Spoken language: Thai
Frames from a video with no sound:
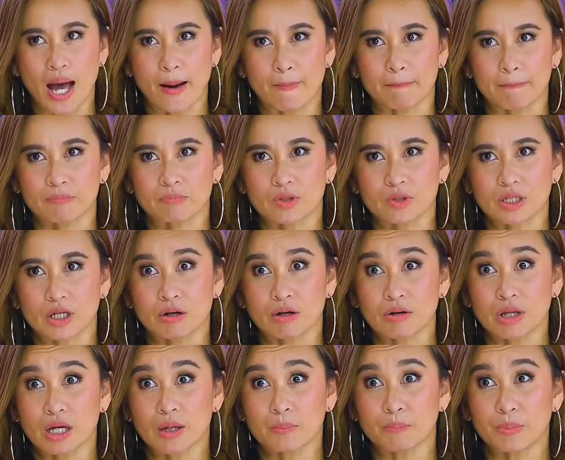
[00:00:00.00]
ความ
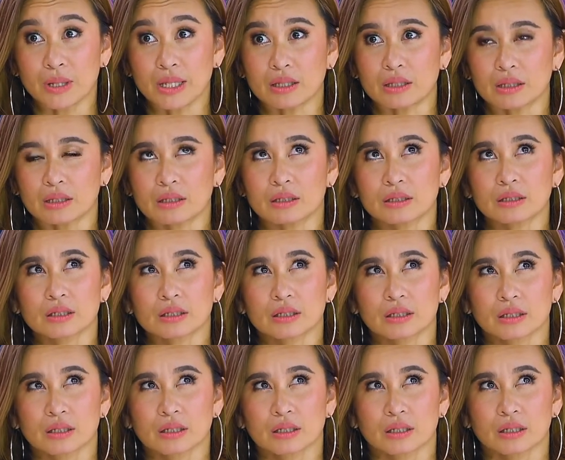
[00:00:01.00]
เขาเรียกเป็น
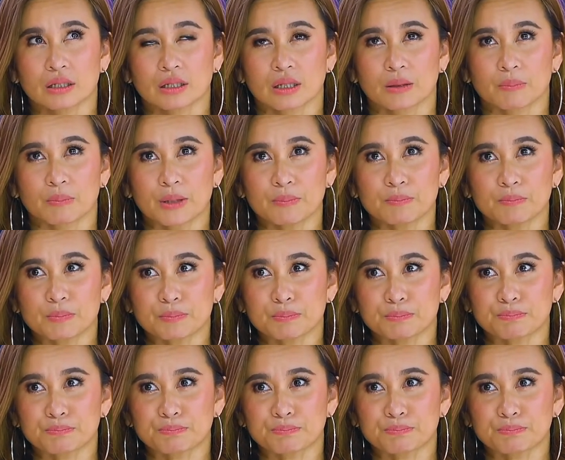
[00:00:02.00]
เป็น